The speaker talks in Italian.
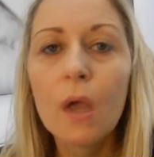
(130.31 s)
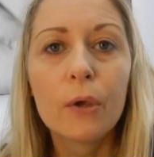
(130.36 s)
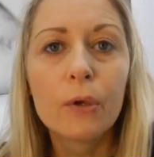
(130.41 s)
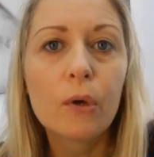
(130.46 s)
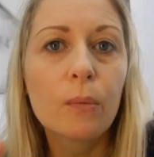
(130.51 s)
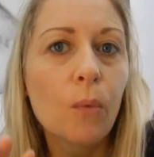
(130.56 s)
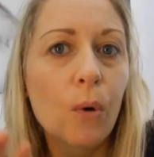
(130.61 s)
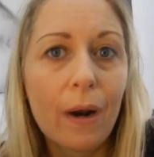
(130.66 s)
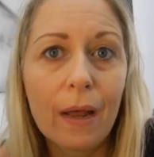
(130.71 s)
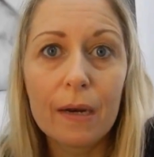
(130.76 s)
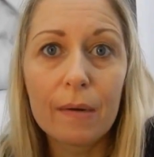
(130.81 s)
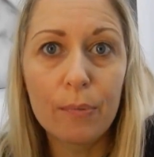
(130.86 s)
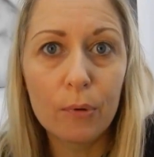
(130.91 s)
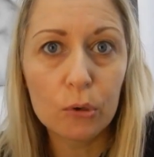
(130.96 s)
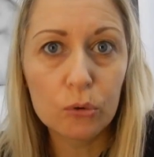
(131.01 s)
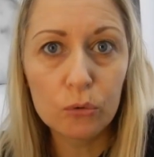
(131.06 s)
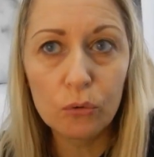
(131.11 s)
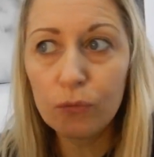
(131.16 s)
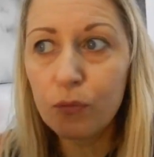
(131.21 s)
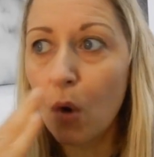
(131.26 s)
Io me la
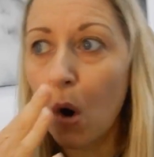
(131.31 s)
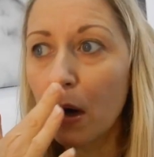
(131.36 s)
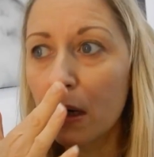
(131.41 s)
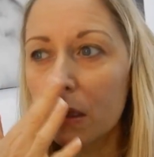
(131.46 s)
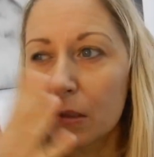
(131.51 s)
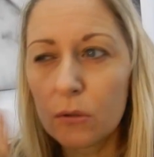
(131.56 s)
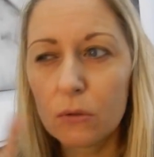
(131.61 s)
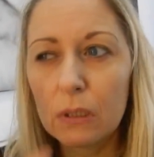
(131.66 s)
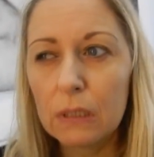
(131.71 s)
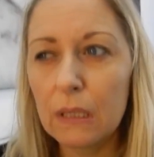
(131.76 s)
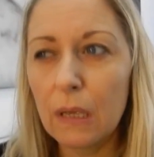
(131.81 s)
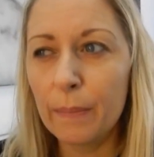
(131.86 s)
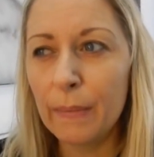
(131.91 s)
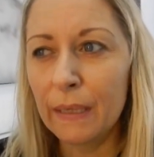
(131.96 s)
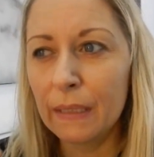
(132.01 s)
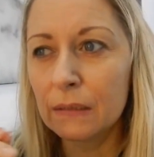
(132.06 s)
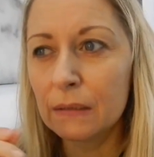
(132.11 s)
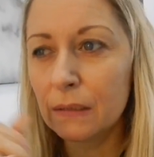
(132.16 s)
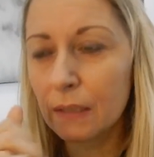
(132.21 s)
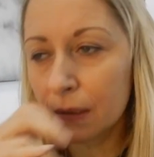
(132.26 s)
riporto fuori
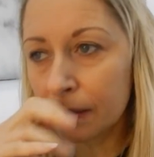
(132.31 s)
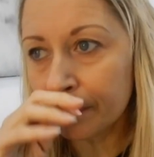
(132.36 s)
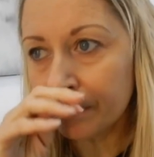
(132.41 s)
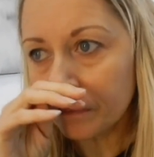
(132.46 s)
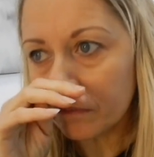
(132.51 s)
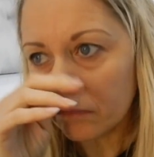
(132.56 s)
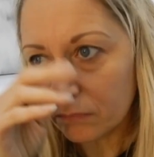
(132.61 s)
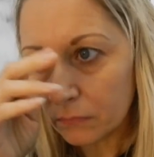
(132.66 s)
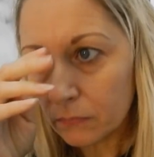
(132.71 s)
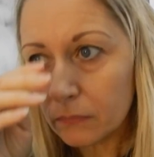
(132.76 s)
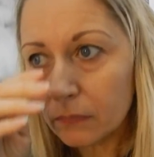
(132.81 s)
solitamente,